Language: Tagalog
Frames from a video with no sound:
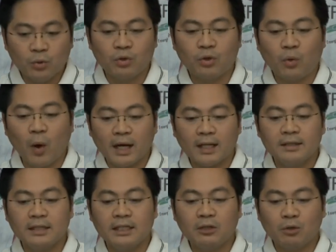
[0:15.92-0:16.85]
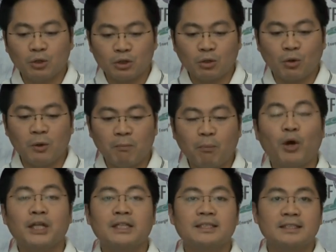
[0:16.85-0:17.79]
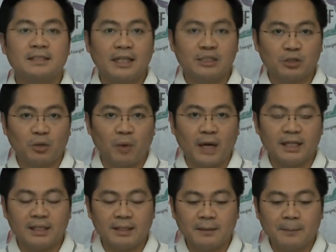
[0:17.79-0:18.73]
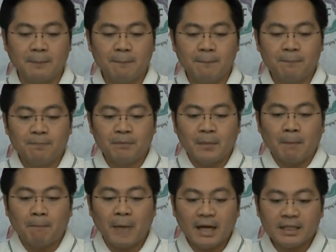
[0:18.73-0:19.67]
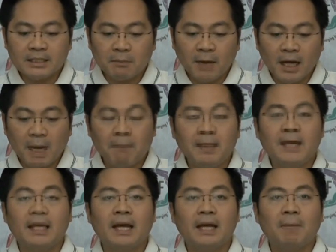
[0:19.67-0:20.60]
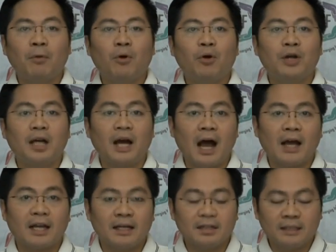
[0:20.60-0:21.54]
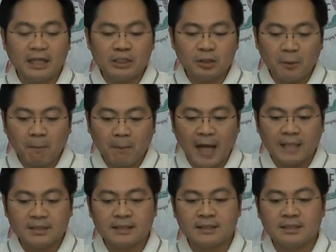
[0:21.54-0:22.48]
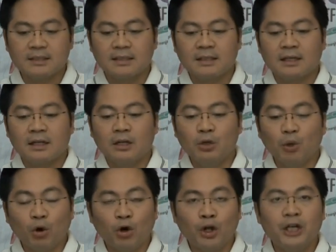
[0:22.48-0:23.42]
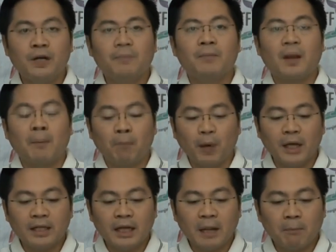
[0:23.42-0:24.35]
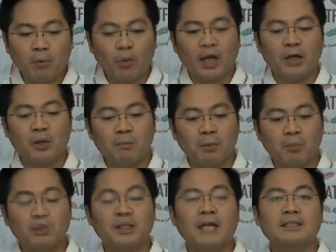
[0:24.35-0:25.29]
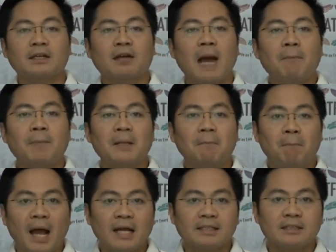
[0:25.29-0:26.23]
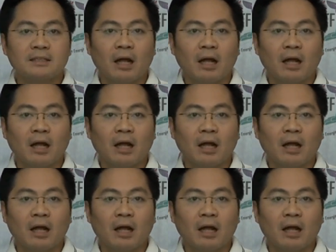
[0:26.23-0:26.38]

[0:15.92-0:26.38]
quarantine control points nationwide. Para sa mga nabigyan na po ng accreditation pass, noon, pwede na po kayong pumunta sa rapidpass.ph